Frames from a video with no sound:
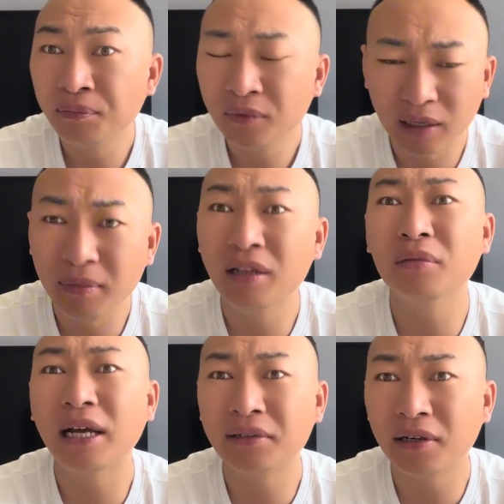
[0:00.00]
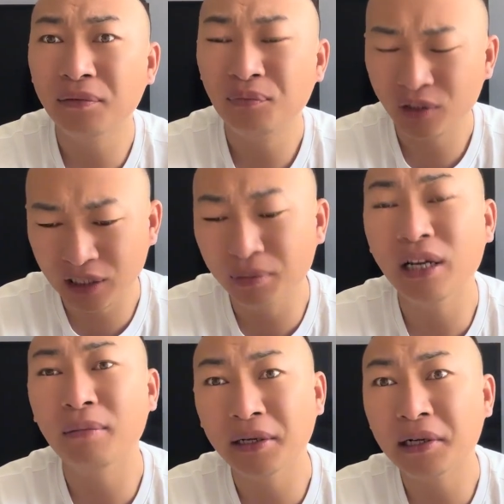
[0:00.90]
也没那么大事儿，你不
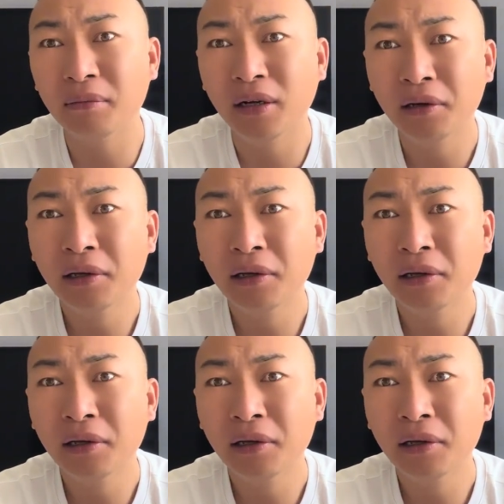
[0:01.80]
也没事吗？